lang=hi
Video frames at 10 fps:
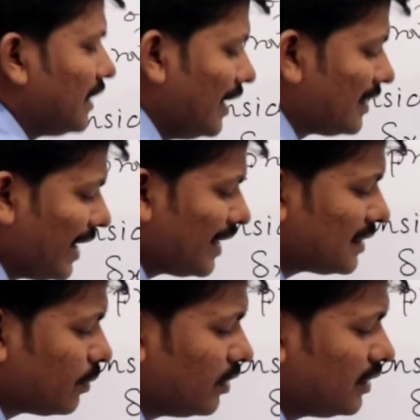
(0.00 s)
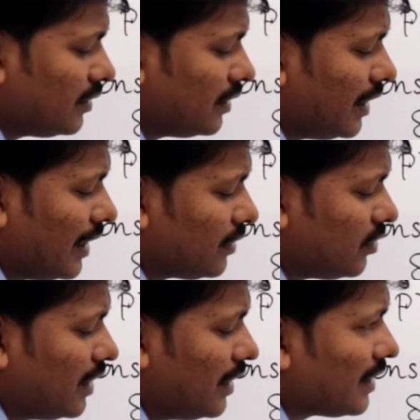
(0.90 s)
डेल्टा एक्स अपॉन ये है
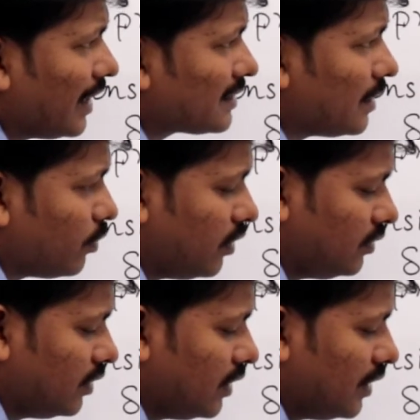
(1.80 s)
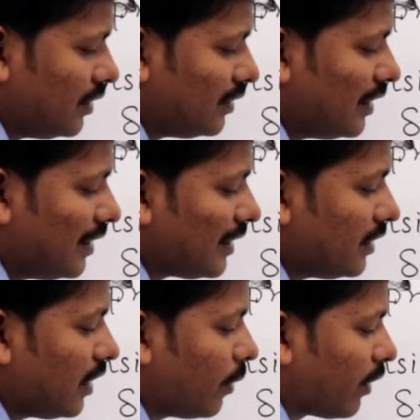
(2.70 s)
तो डेल्टा एक्स अपॉन डेल्टा
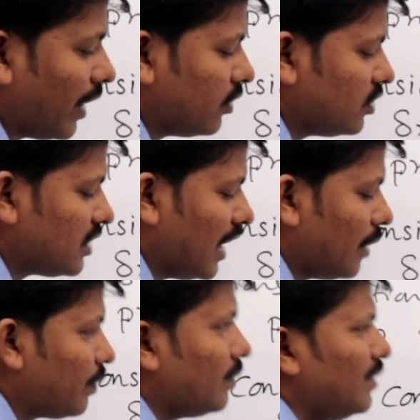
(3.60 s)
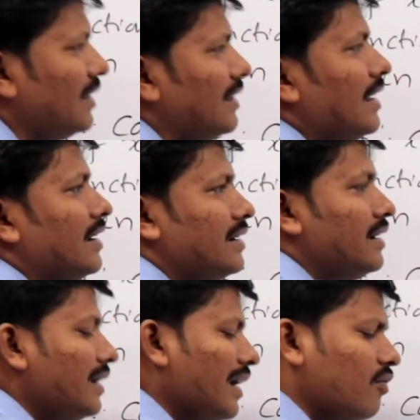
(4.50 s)
टी आप क्या करो जहाँ पे भी
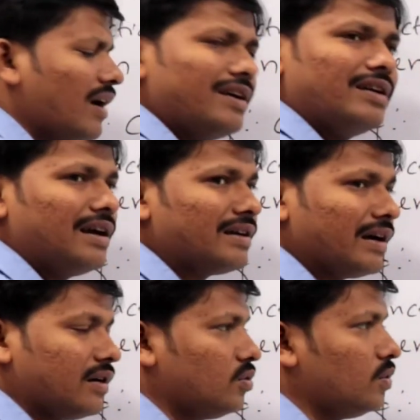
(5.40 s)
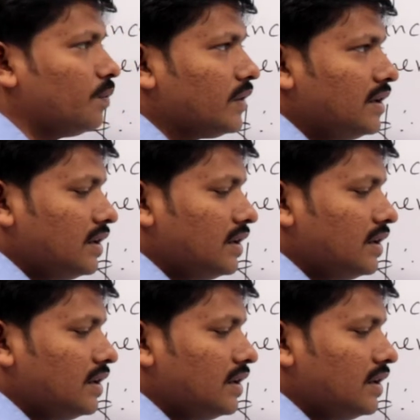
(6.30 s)
डी है वहाँ डेल्टा कर दो